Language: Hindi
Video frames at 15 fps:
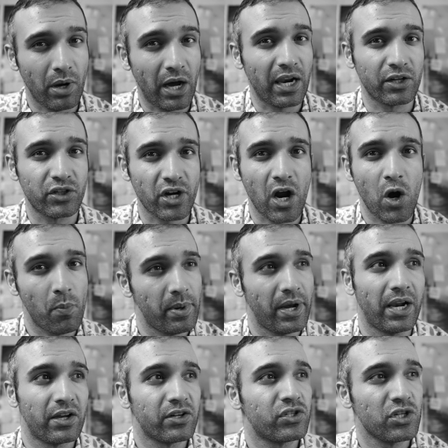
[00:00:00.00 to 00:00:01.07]
अलग जगहों पर
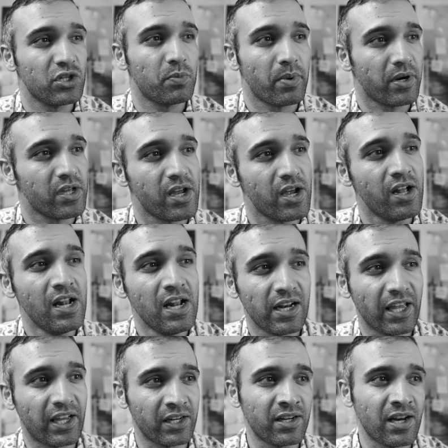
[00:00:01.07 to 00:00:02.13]
अलग चीज़ पढ़ी है
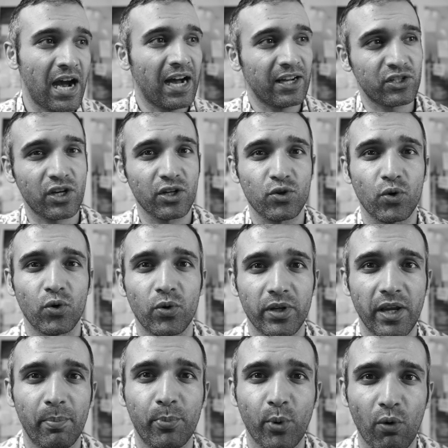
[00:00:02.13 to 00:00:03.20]
लेकिन आज के जो
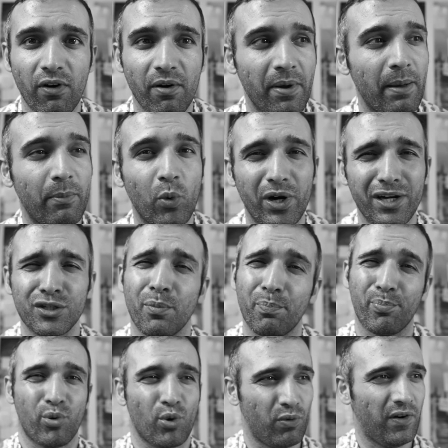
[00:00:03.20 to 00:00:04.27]
ये प्रोवर्ब है वट इज़ अ
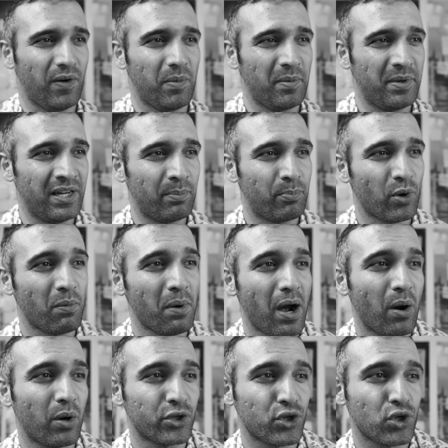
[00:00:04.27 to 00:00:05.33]
प्रोवर्ब आई मीन
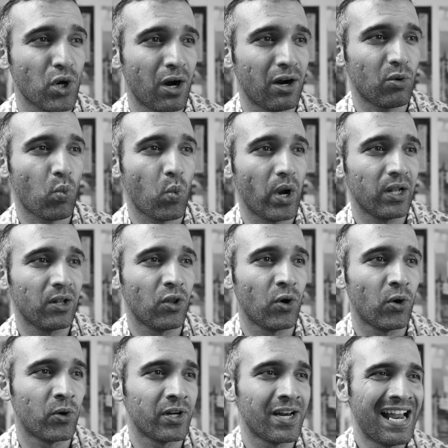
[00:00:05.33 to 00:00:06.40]
शॉर्ट वेल
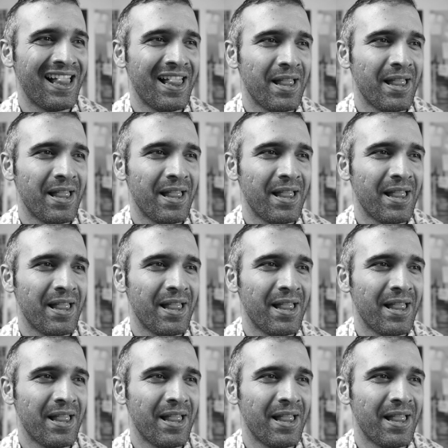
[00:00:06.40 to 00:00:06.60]
नोन